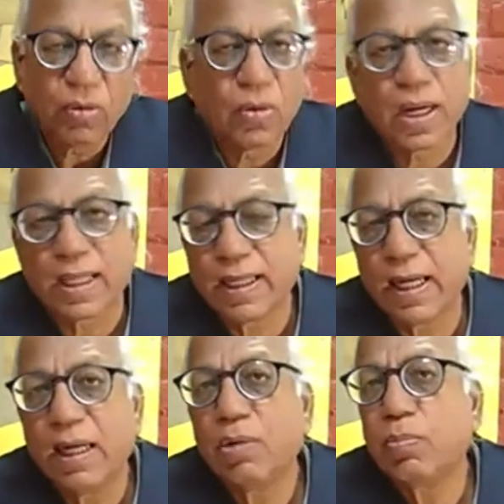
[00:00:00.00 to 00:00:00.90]
और
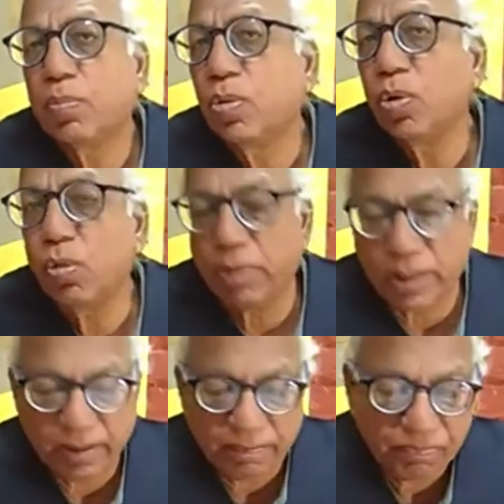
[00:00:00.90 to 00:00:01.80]
आधा फूलों में
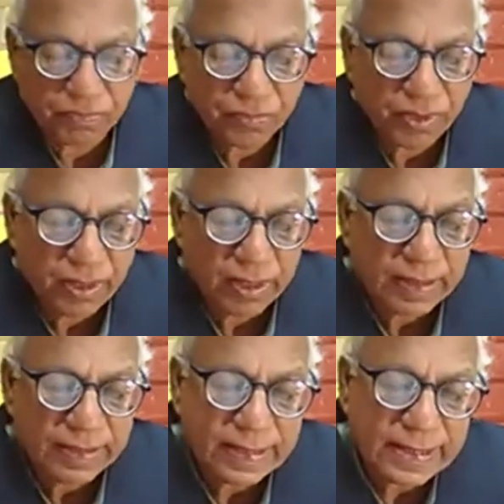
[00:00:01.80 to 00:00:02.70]
है
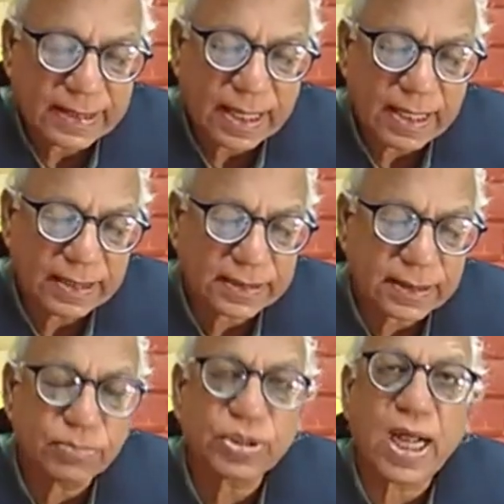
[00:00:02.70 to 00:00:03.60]
तीसरा है
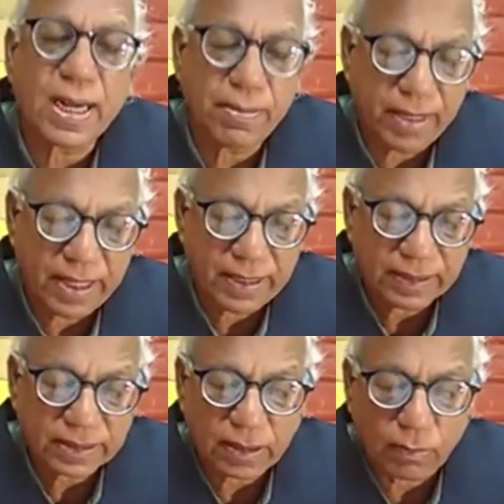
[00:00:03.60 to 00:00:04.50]
शमशान
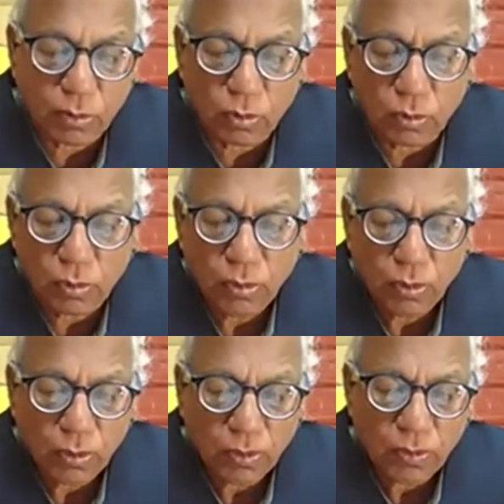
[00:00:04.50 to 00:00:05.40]
में सवों
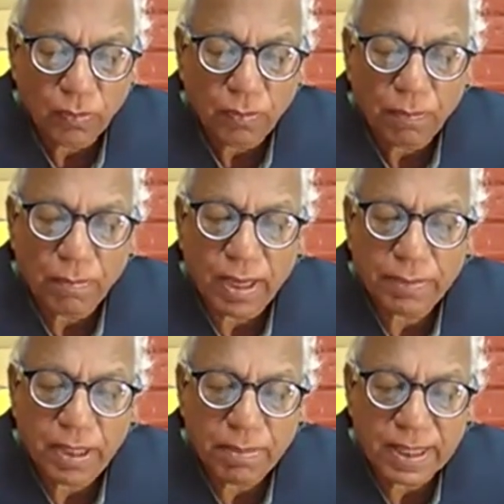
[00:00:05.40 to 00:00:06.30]
में
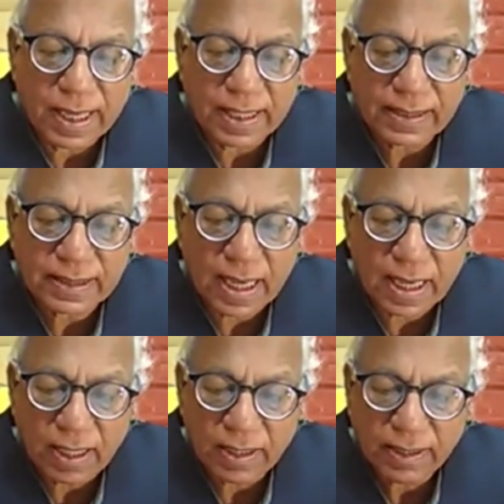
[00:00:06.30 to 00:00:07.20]
भी बनारस का
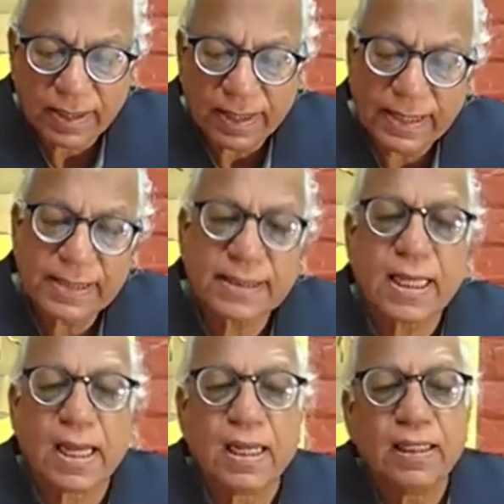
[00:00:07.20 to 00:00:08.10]

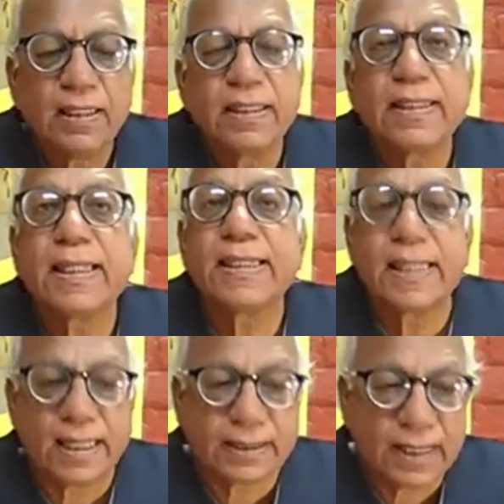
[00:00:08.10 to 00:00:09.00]
हिस्सा
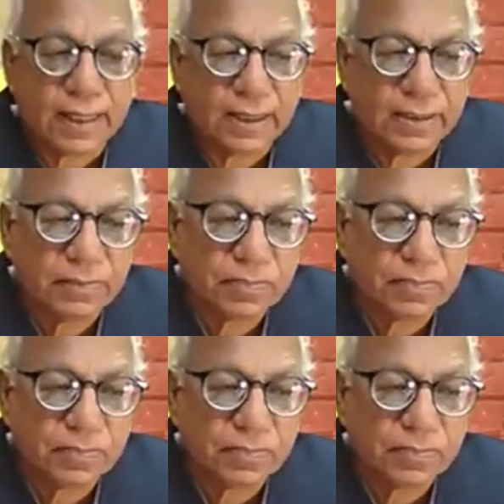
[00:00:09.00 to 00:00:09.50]
नजर आता है